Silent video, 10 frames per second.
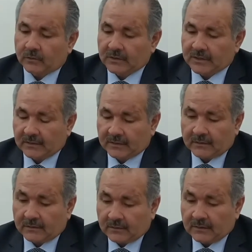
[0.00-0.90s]
Şeytan
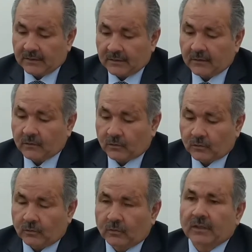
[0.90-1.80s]
ile niye kulunu
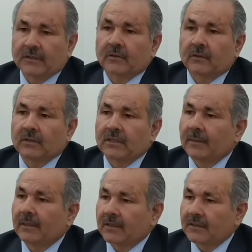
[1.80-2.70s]
uğraştırıyor,
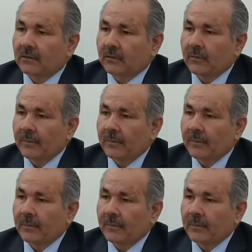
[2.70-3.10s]
cebelleştiriyor?